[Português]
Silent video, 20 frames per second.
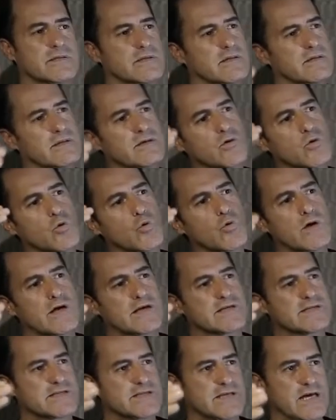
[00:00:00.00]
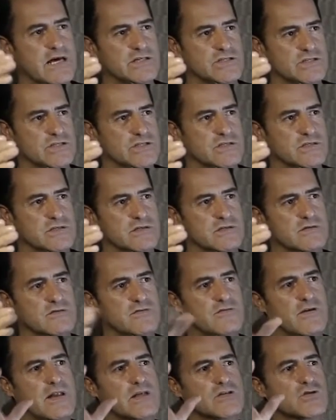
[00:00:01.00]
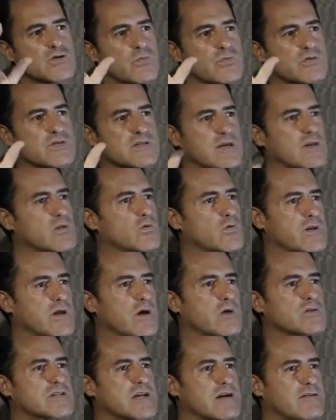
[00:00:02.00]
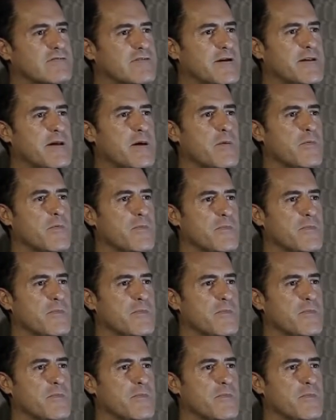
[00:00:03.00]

em Lucas 7, fala sobre o centurião de Cafarnaum.